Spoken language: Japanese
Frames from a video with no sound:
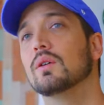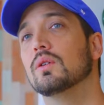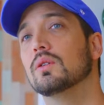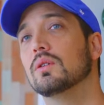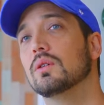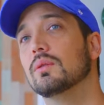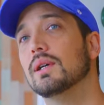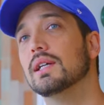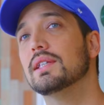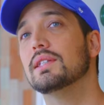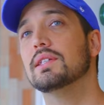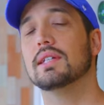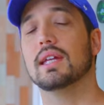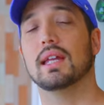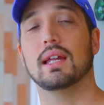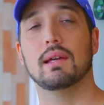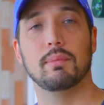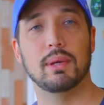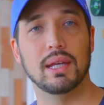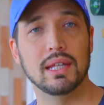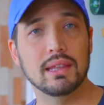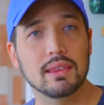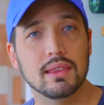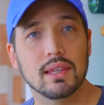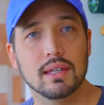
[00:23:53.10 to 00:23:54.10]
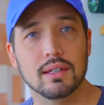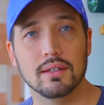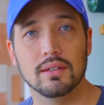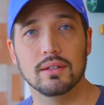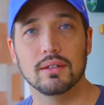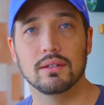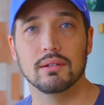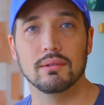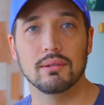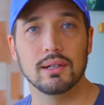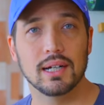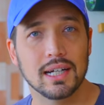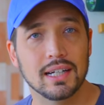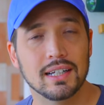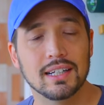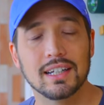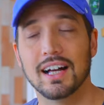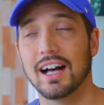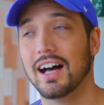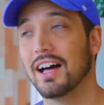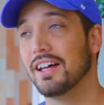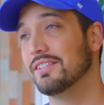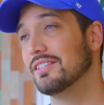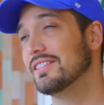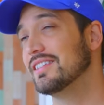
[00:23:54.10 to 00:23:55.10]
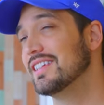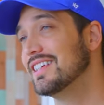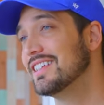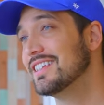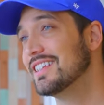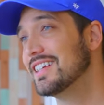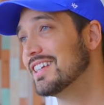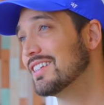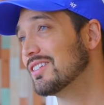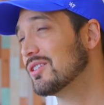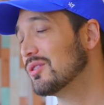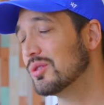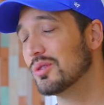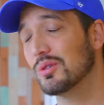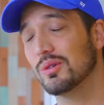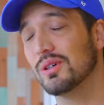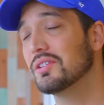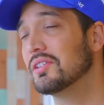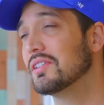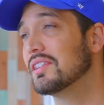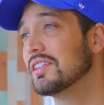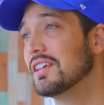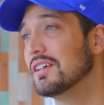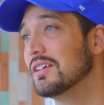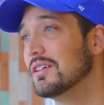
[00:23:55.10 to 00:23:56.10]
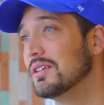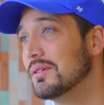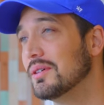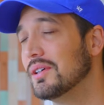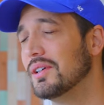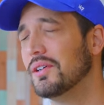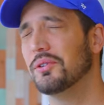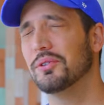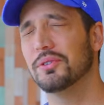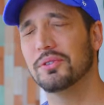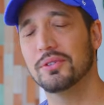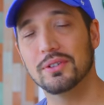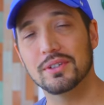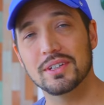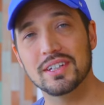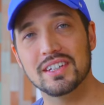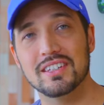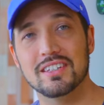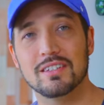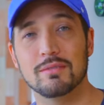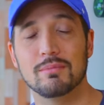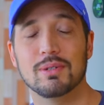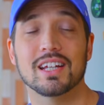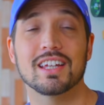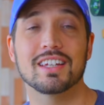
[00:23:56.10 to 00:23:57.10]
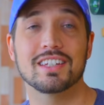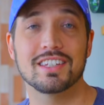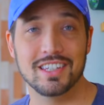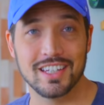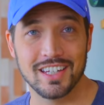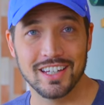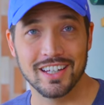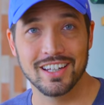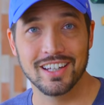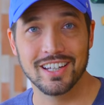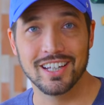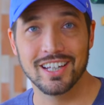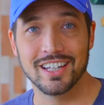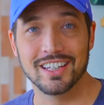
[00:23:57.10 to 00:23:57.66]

断っちゃダメっていうのは全然断るっていうのは本当に素晴らしい、